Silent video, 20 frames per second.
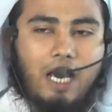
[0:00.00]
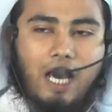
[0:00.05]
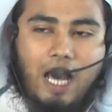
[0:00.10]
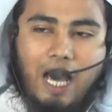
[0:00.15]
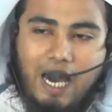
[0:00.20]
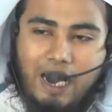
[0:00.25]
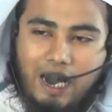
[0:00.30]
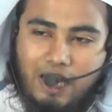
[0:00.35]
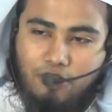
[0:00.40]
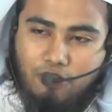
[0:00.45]

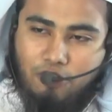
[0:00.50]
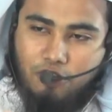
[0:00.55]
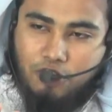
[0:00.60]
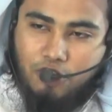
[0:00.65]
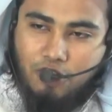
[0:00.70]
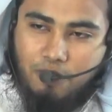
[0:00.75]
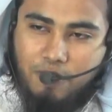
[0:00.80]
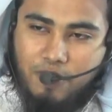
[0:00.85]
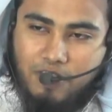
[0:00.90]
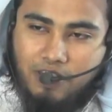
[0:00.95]
কার
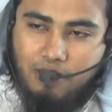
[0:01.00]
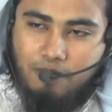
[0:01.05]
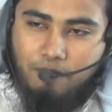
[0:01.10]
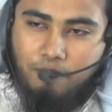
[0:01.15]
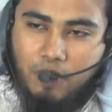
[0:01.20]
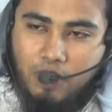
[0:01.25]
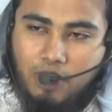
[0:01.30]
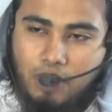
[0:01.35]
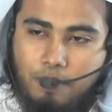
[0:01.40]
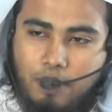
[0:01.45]
আদর্শ
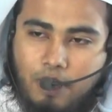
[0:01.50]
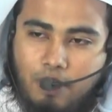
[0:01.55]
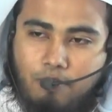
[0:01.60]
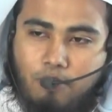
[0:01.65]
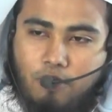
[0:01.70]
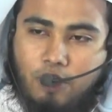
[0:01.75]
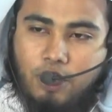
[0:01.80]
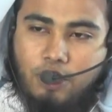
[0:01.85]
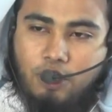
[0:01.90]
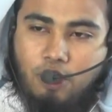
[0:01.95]
পৃথিবীর
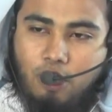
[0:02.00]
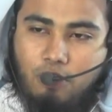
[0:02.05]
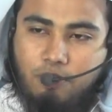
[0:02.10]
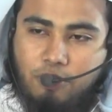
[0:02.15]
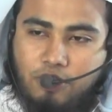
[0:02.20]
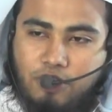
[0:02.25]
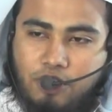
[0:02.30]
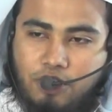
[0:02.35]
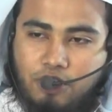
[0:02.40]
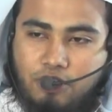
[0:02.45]
বুকে
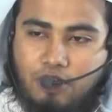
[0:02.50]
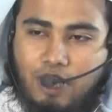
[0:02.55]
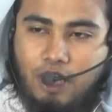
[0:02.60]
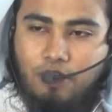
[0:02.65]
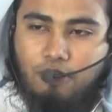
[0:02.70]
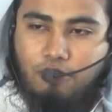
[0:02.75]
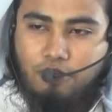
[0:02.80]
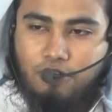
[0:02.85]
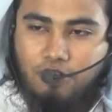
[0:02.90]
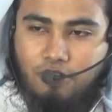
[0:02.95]
সর্বশ্রেষ্ঠ
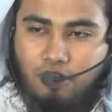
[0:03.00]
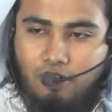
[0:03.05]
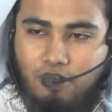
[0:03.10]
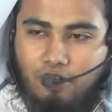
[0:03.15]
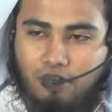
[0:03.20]
আদর্শ